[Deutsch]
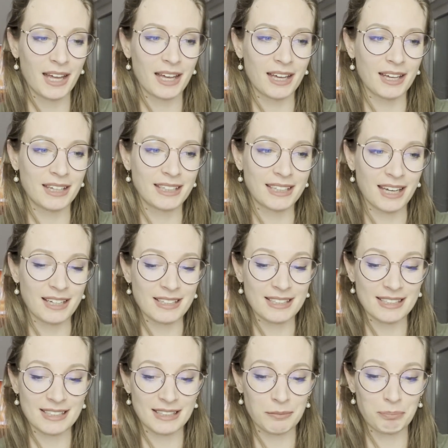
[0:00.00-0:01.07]
Äh, ich kenne
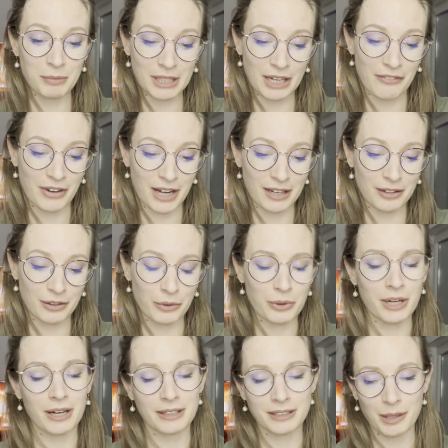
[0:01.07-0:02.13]
das mittlerweile
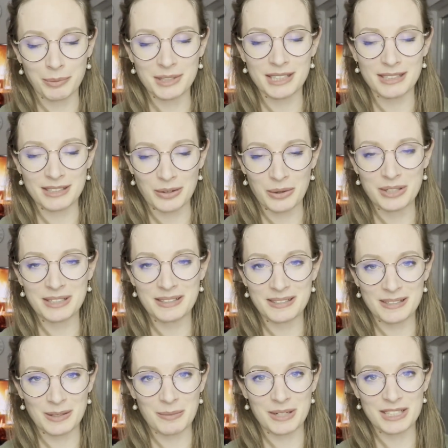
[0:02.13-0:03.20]
oder ich habe es jetzt auch
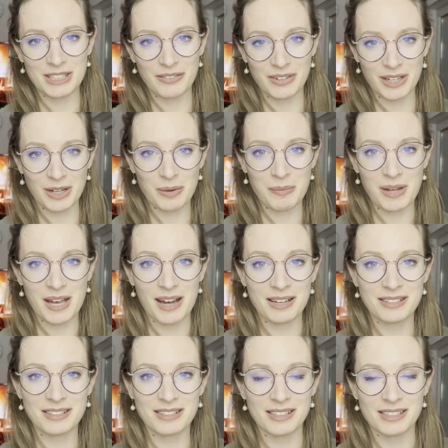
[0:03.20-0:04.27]
dieses Semester wieder gemerkt,